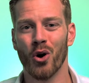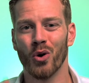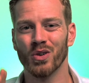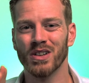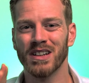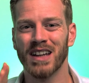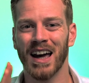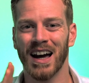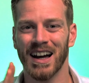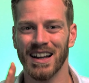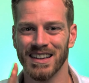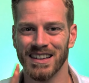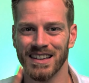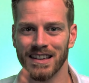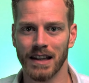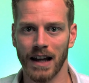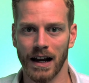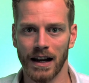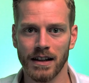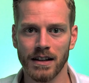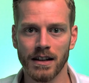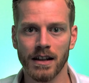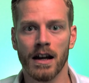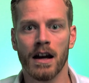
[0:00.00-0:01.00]
und kann
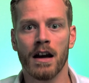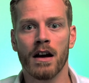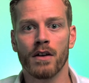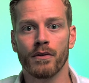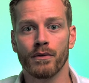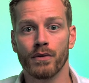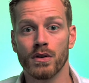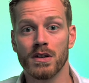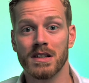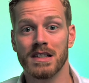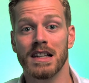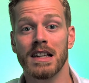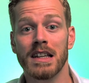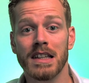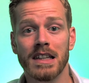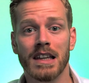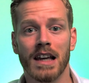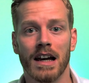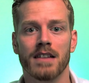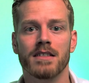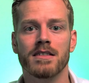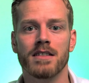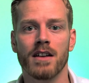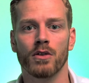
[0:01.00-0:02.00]
dann für sich
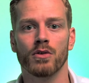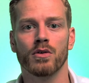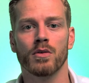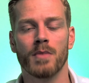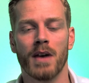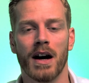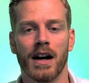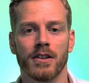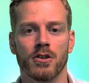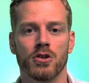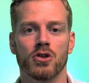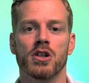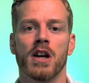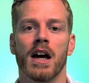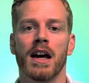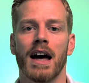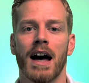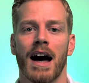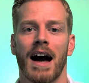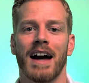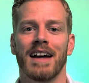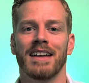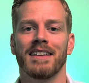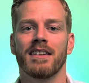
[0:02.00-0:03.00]
ganz automatisch
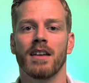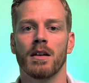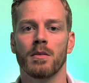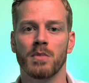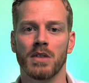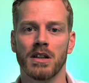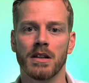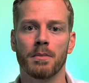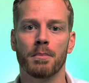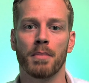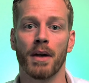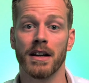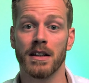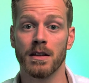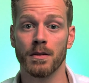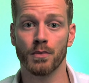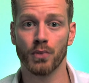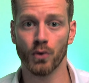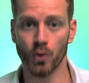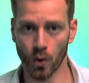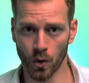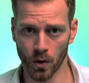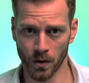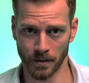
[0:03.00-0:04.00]
einen Termin bei dir
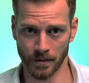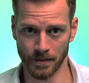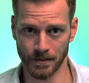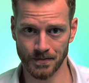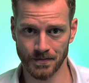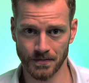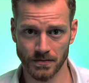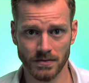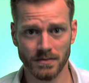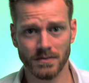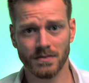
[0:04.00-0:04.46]
buchen.